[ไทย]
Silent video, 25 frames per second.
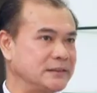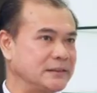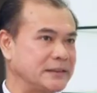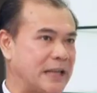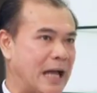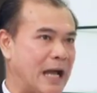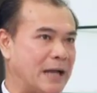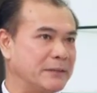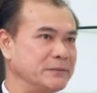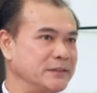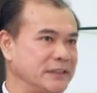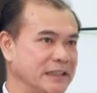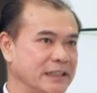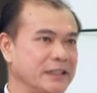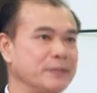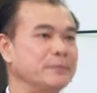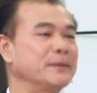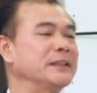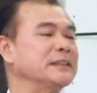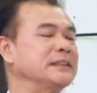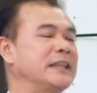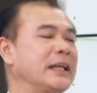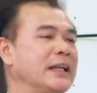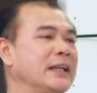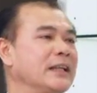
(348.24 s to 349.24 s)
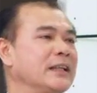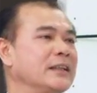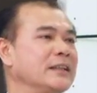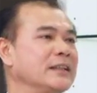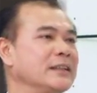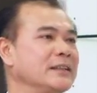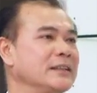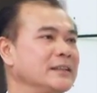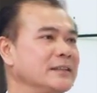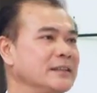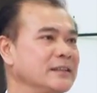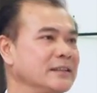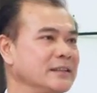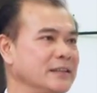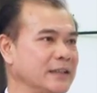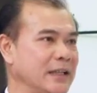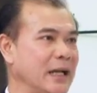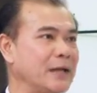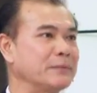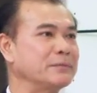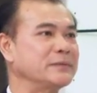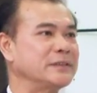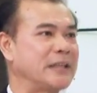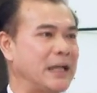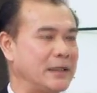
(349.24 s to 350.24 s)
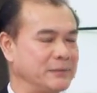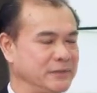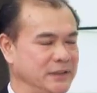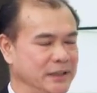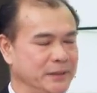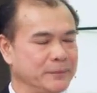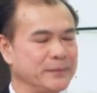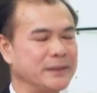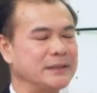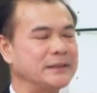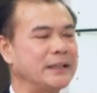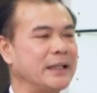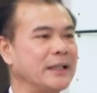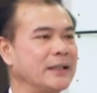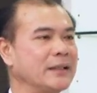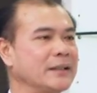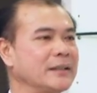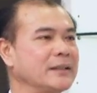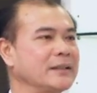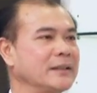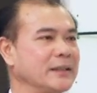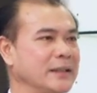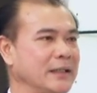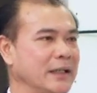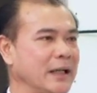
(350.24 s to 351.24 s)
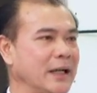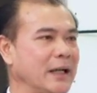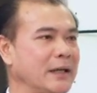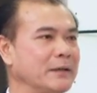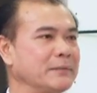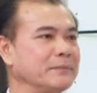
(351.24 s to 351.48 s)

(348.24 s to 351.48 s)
3-4%เปอร์เซ็นต์ครับ3-4%เปอร์เซ็นต์ครั